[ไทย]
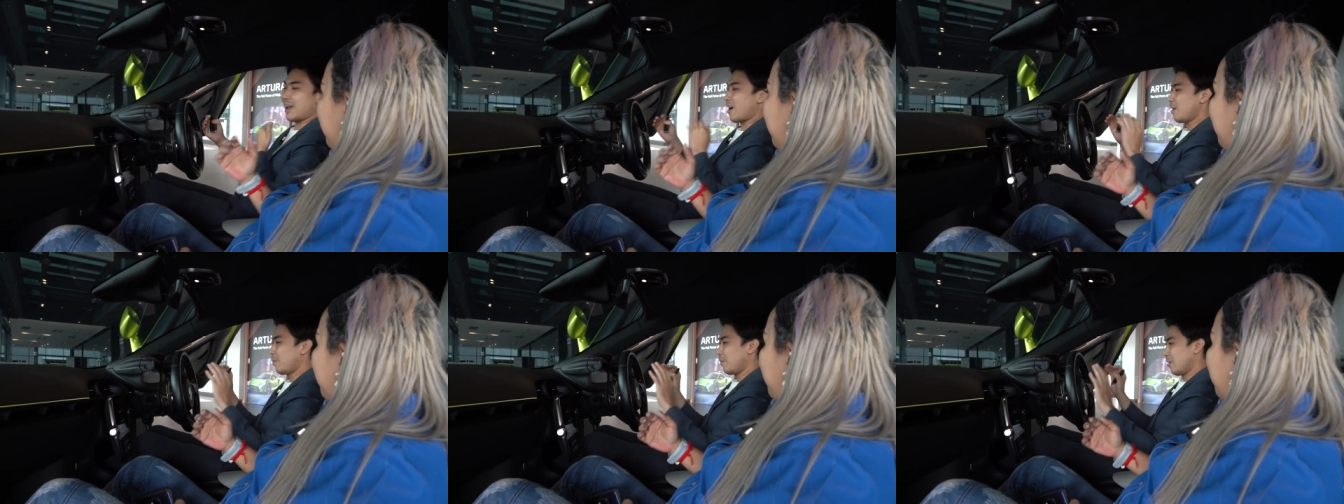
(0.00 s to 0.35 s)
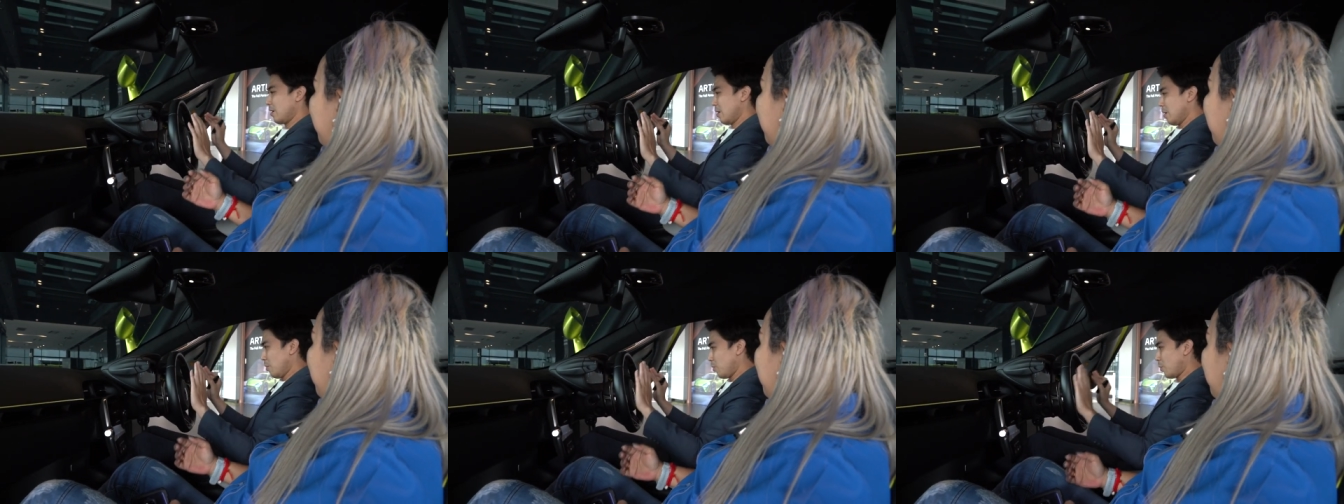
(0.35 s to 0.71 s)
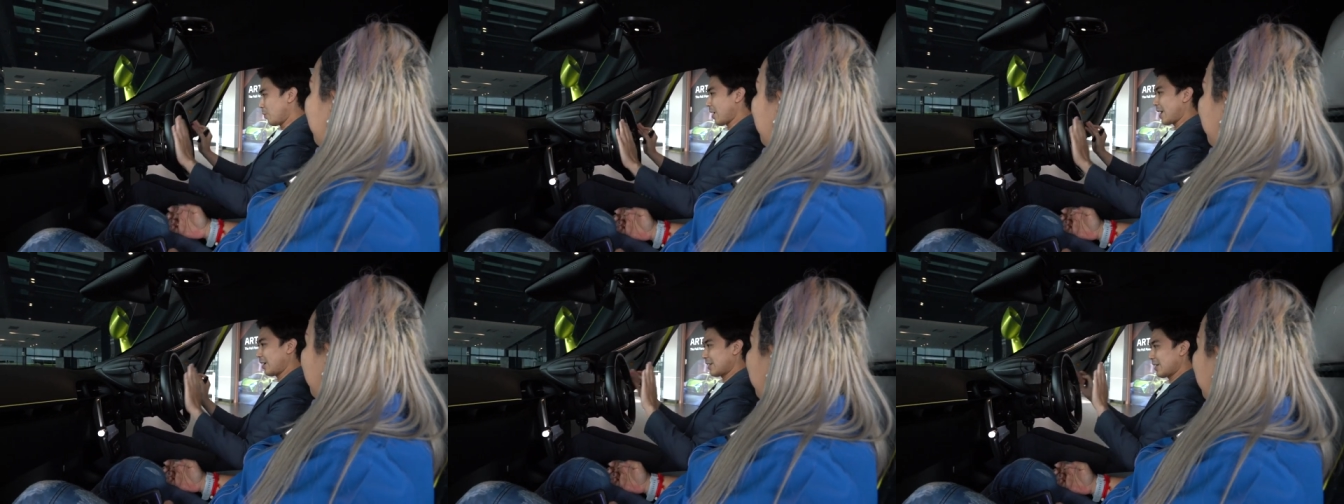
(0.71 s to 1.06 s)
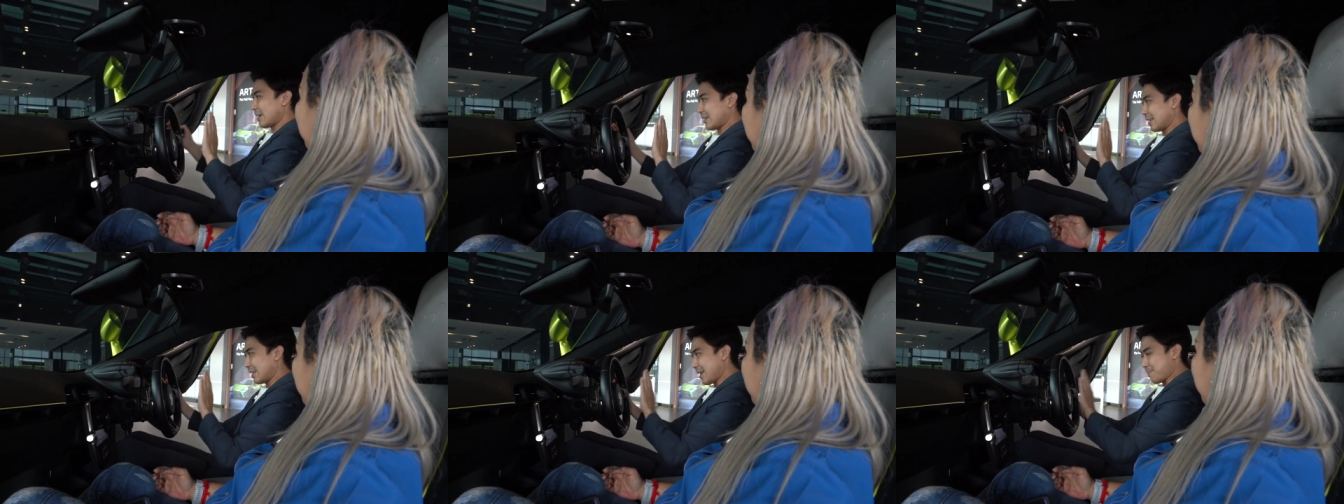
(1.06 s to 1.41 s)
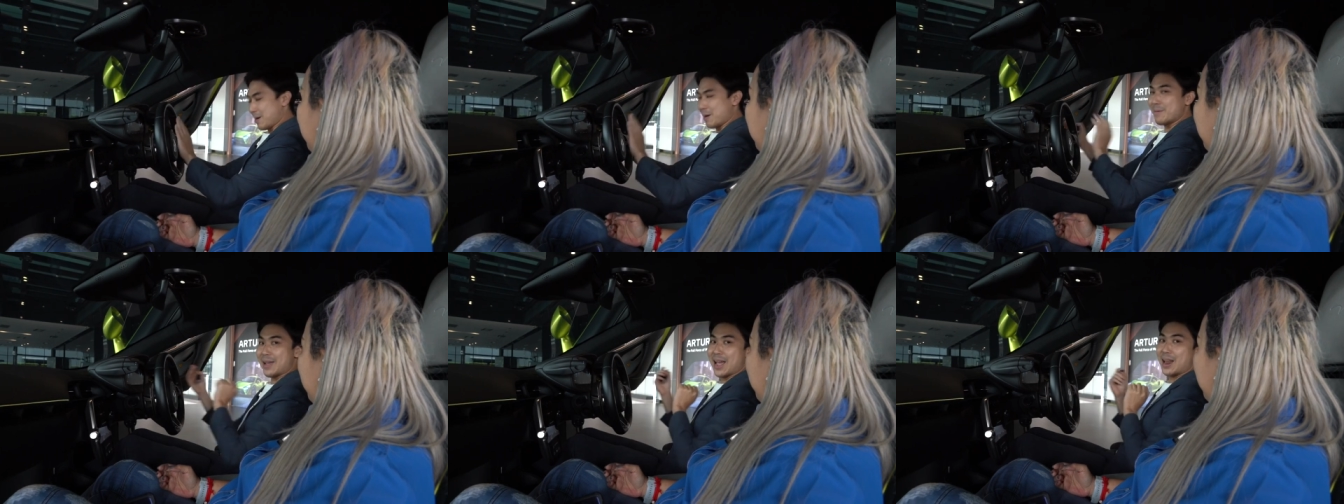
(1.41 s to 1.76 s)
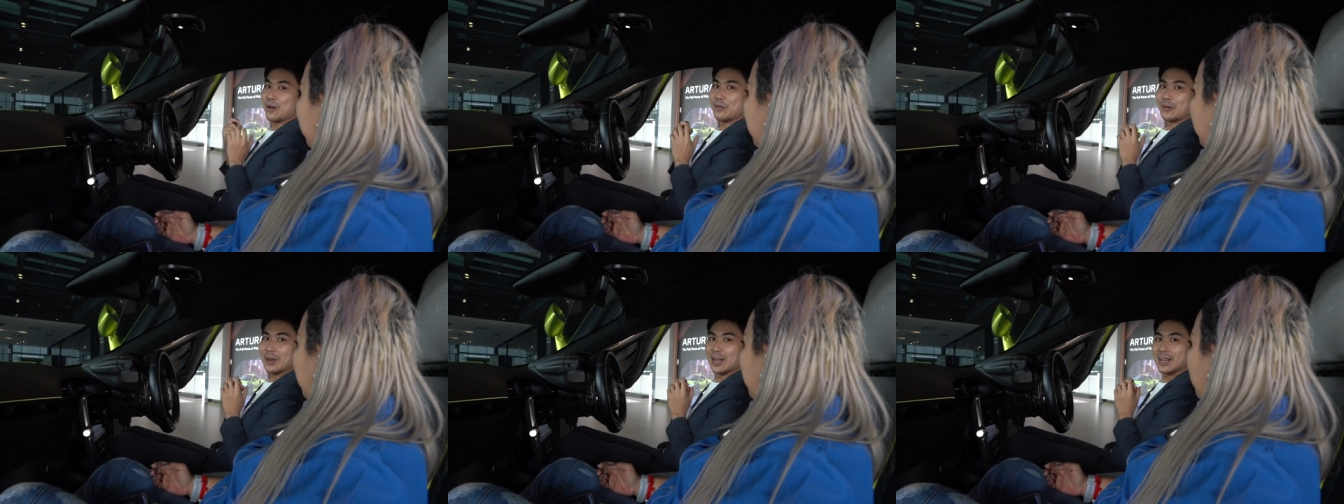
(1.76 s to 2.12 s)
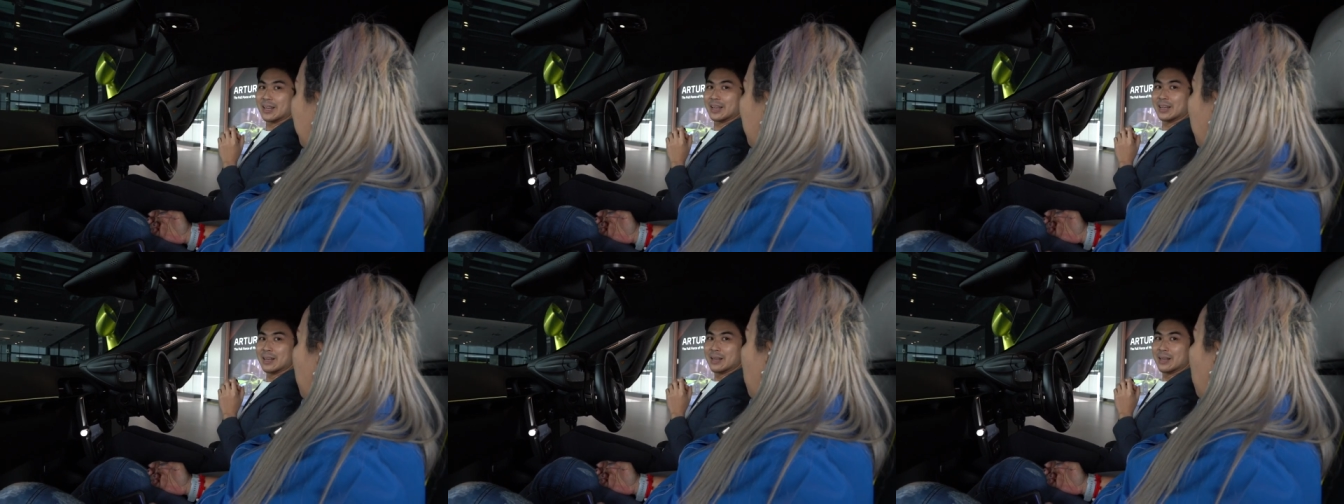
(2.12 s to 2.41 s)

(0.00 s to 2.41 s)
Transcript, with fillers: แล้วก็พวงมาลัยก็จะเก็บเข้าไปให้เราด้วย